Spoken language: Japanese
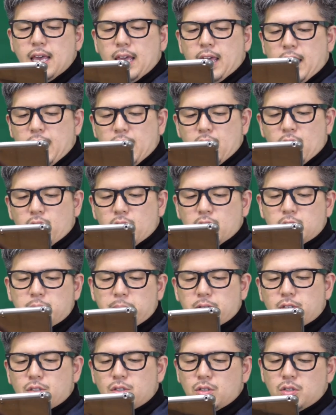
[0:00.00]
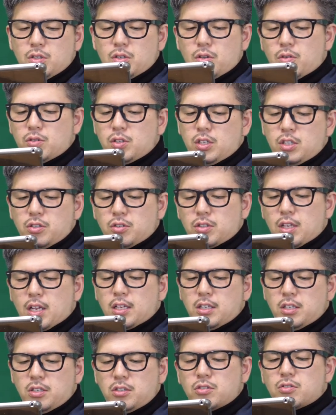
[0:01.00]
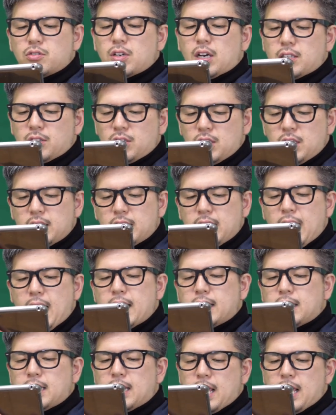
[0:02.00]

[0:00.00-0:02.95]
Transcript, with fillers: えー、よん列目じゅうご、にじゅうなな、にじゅうきゅうがにかい、